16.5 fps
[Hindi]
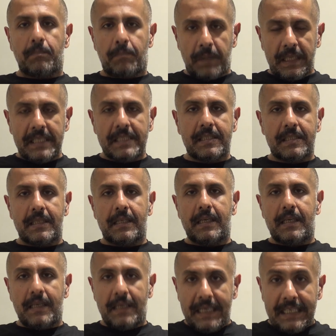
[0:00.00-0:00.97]
प्लीज़
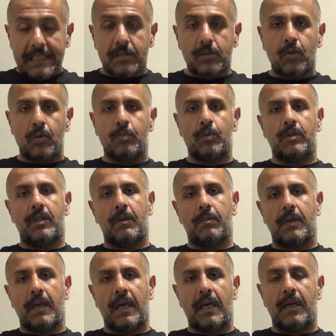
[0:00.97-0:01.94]
इसको मुद्दा
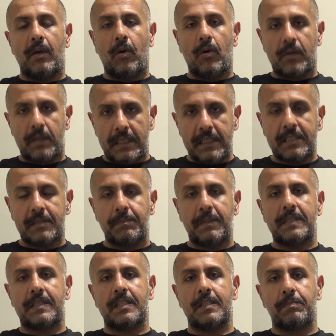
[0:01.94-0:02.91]
बनाएं और इस
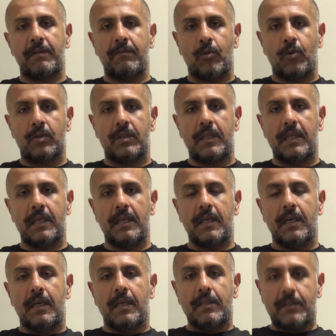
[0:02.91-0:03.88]
बेसिस पे वोट दें
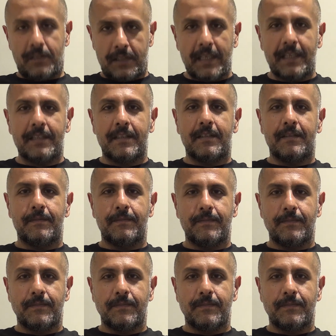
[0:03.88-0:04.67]
जय हिंद